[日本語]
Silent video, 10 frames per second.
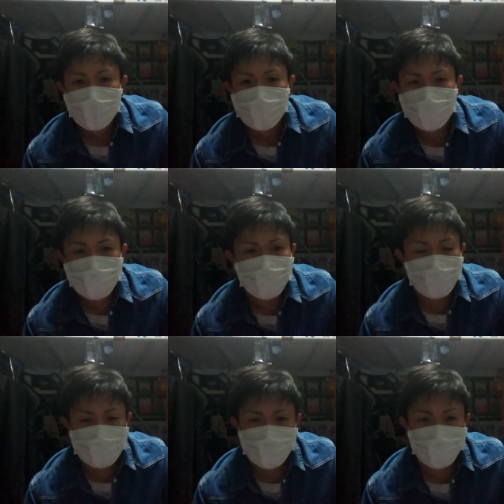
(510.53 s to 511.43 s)
いく
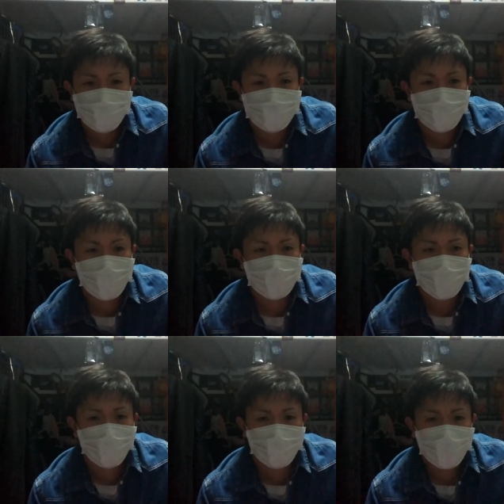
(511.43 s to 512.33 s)
らね消防服着てっ
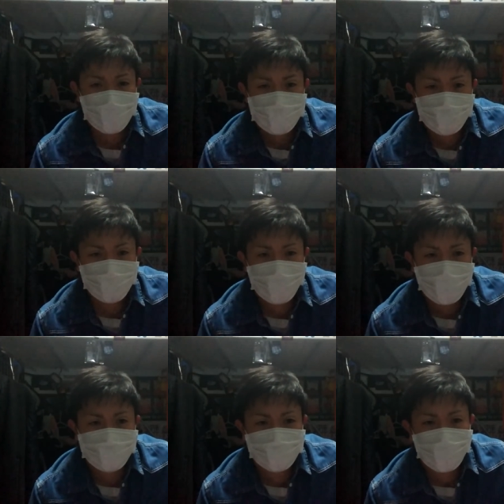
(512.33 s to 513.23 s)
て炎の中にずっとね
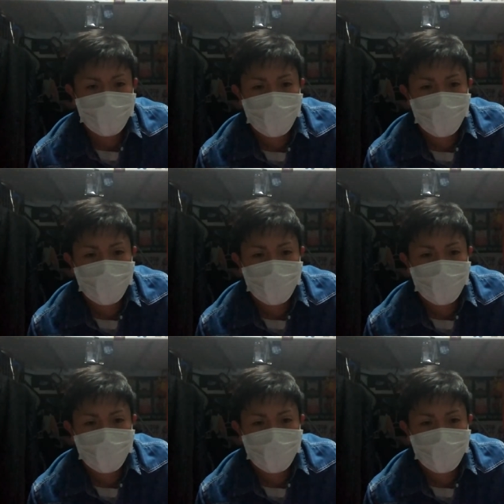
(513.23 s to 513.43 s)
ひゃくじかんい